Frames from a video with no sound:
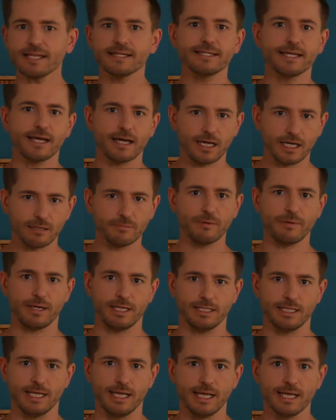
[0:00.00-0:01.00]
der arme
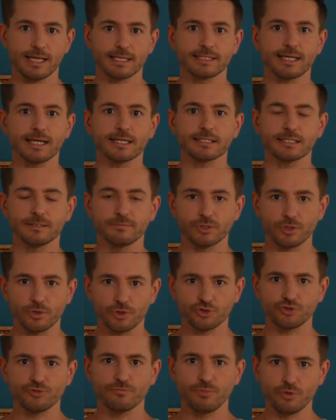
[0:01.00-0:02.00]
Mann, saß im
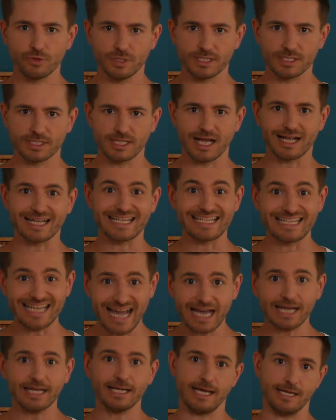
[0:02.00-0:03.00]
Deutschen Bundestag
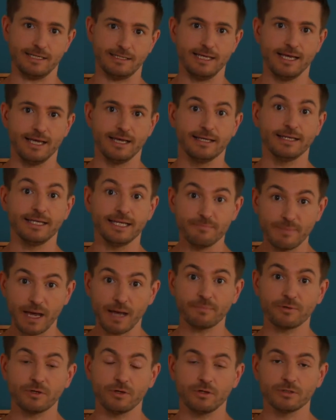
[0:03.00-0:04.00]
jahrelang neben
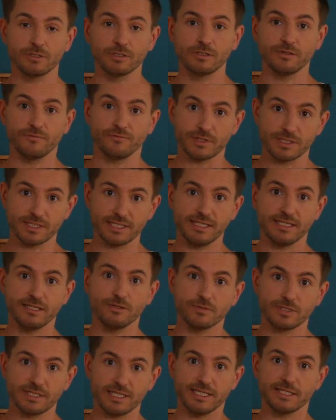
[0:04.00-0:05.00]
Abgeordneten von
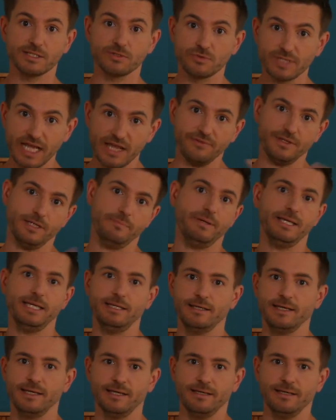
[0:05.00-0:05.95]
CDU, CSU und FDP.